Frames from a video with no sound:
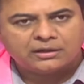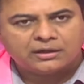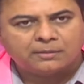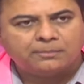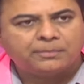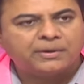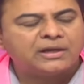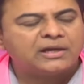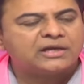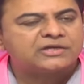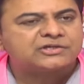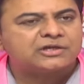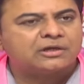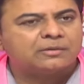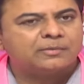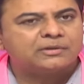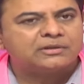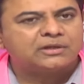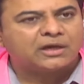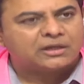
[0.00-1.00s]
డెబ్బై
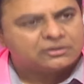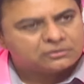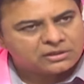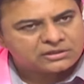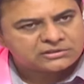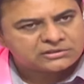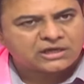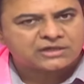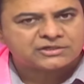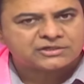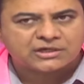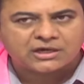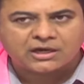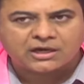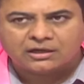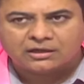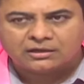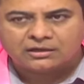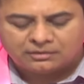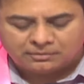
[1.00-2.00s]
లక్షల మంది రైతుల
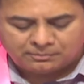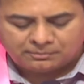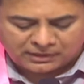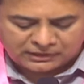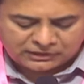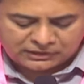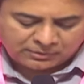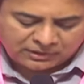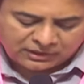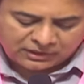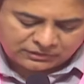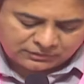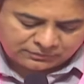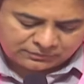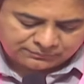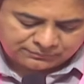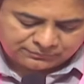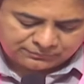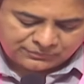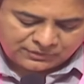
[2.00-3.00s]
సాక్షిగా బయటపడ్డది